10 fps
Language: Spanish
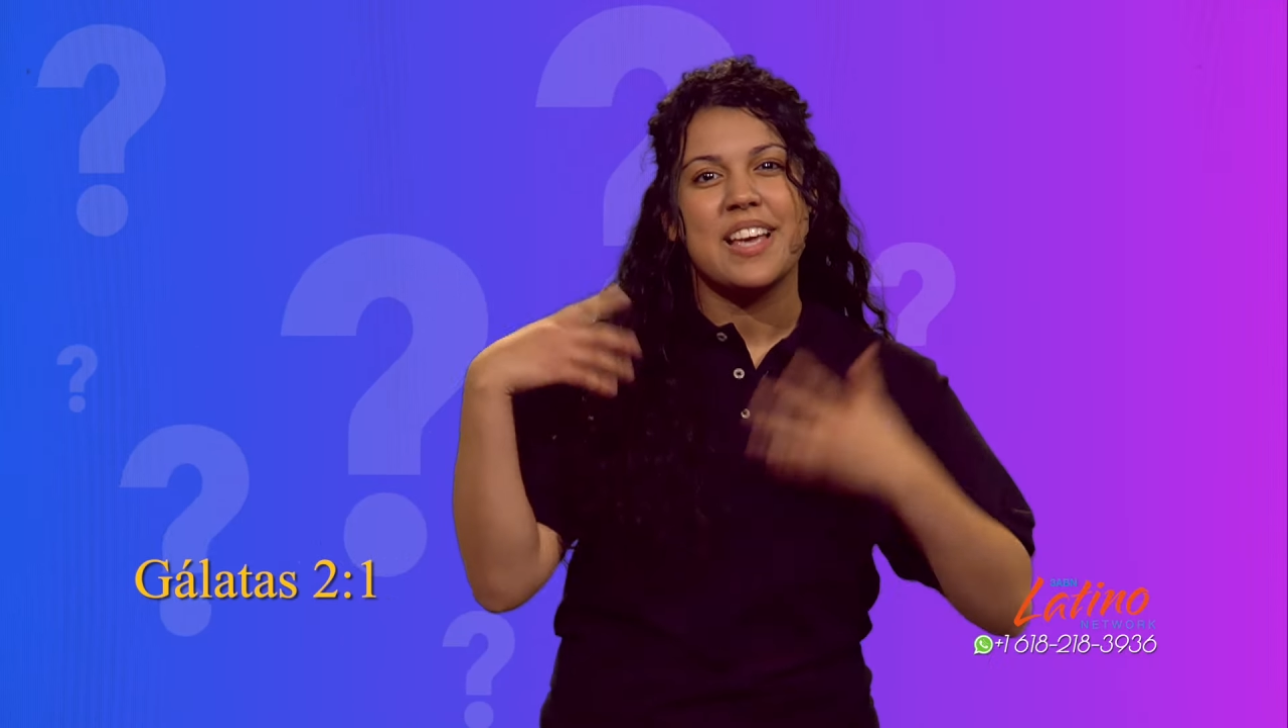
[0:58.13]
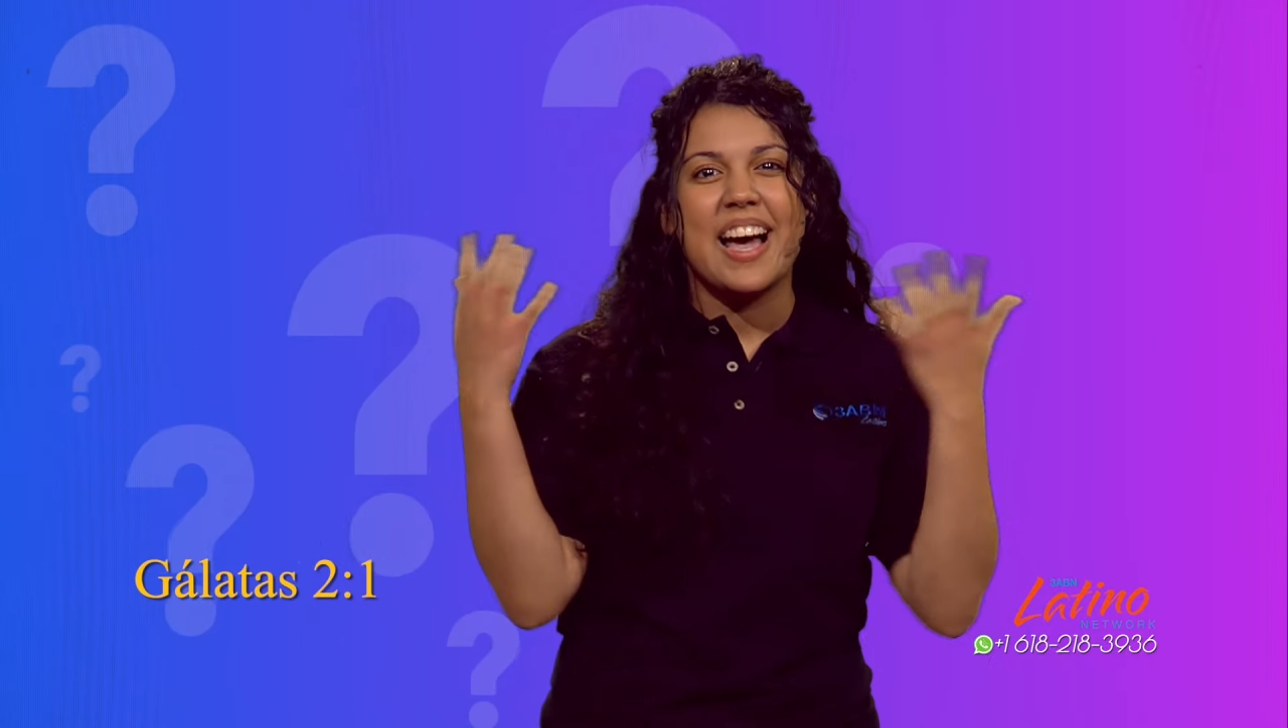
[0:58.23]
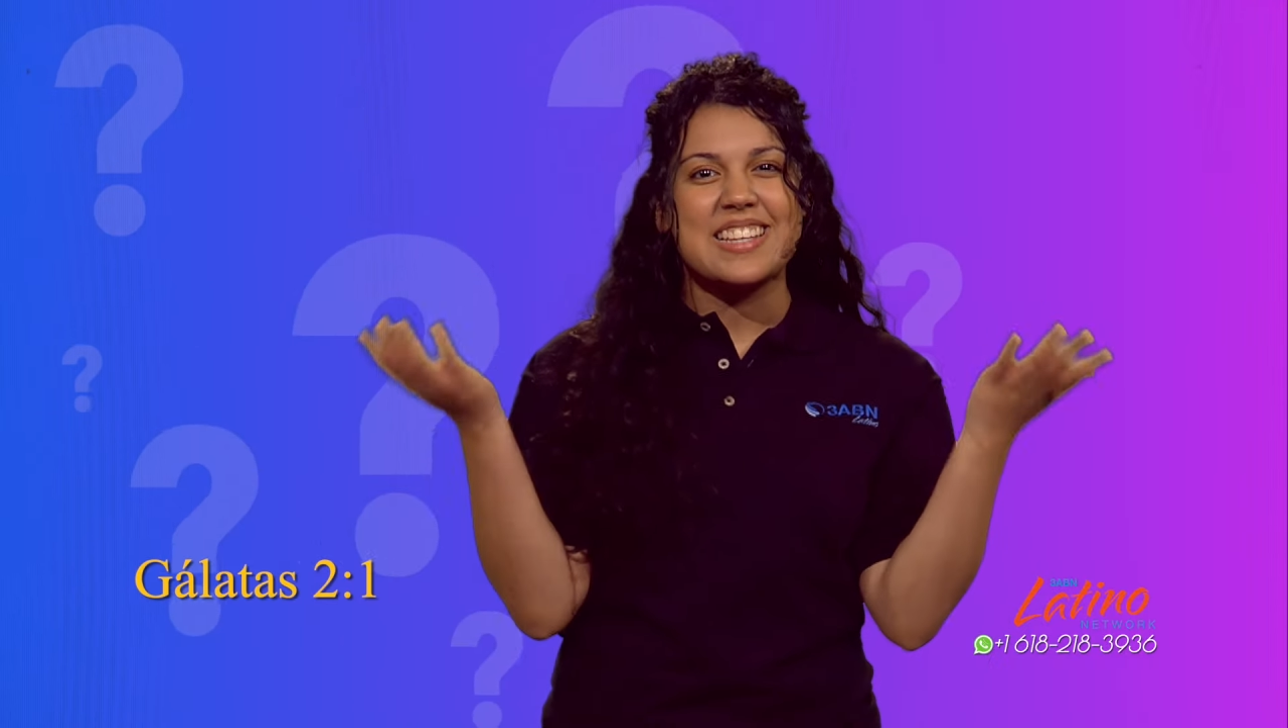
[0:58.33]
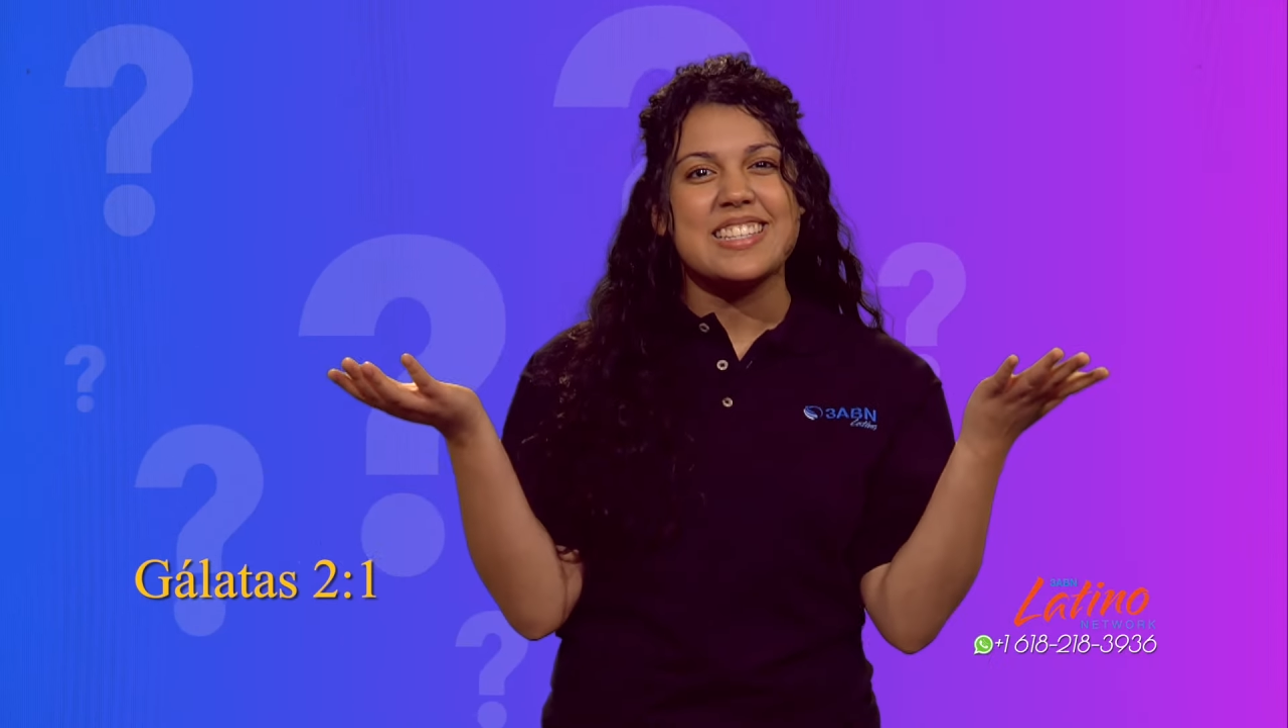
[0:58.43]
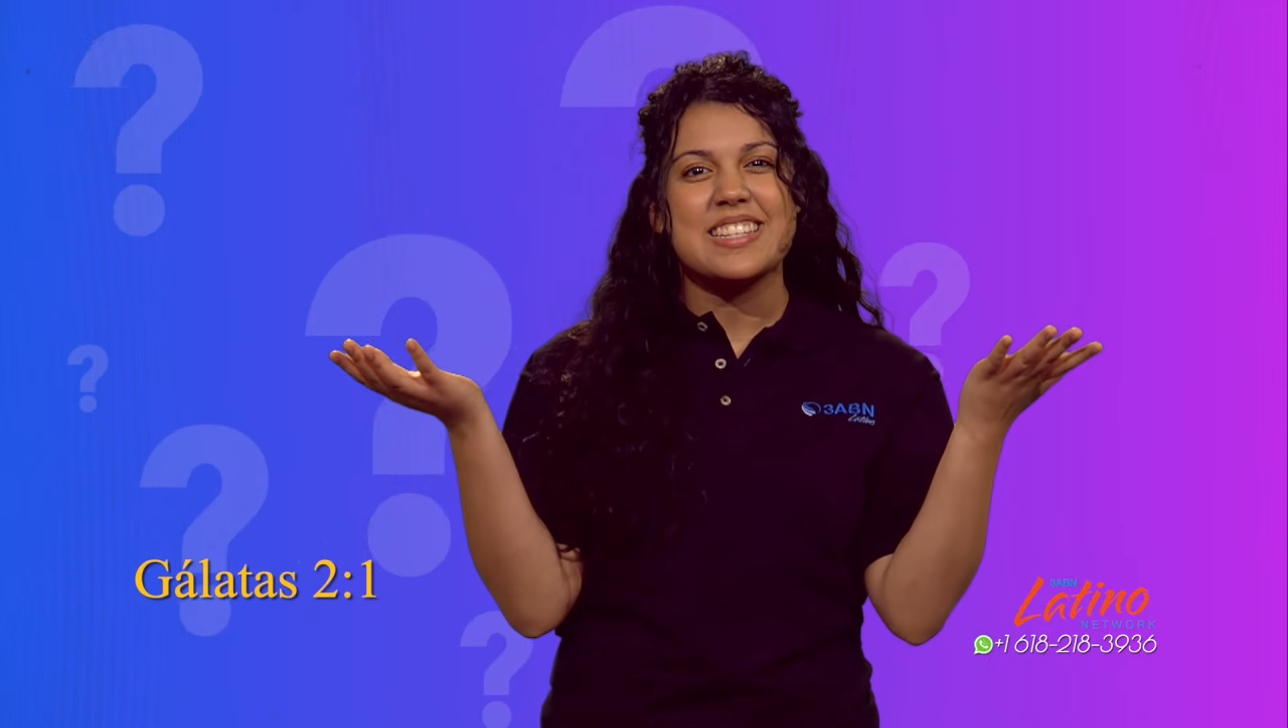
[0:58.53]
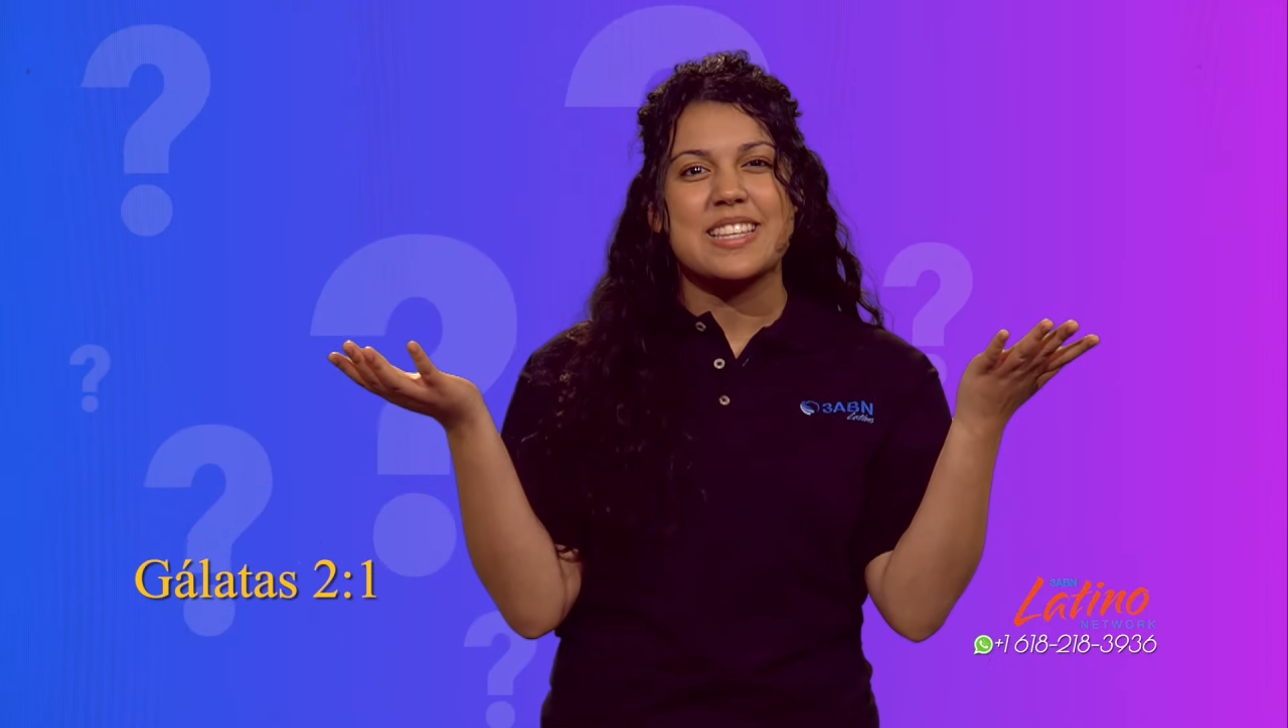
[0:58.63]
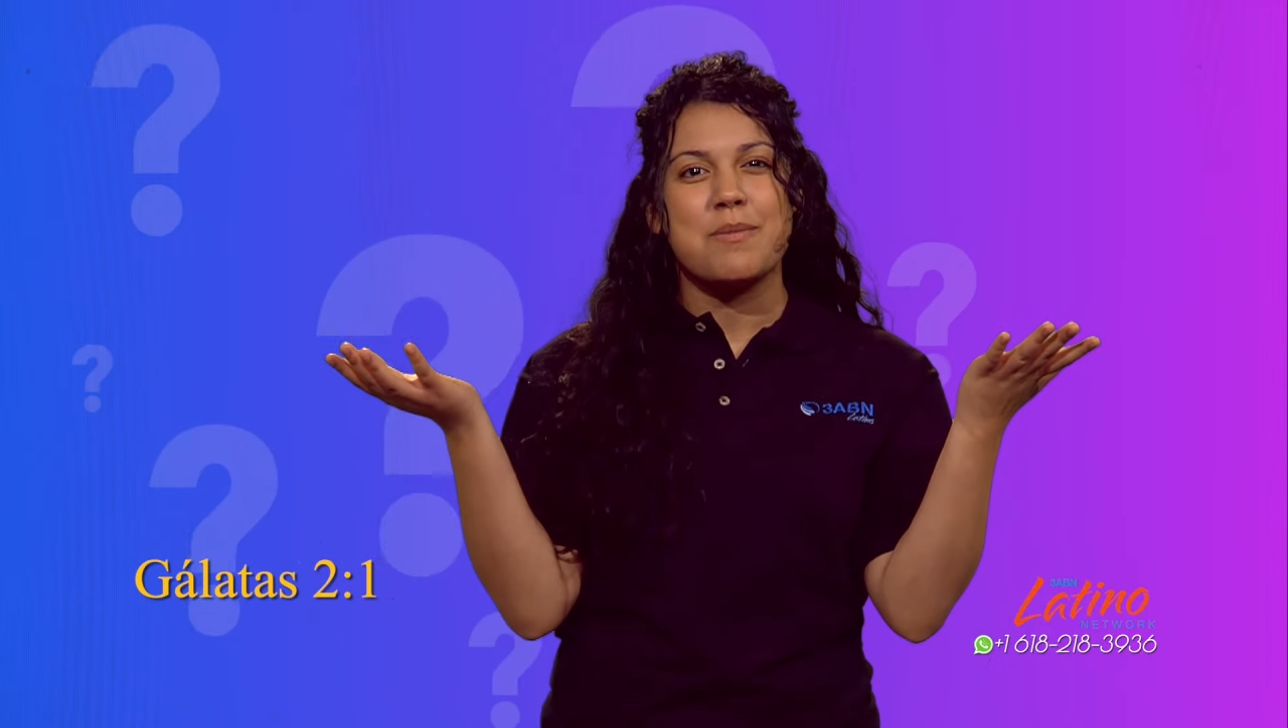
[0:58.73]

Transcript: Así está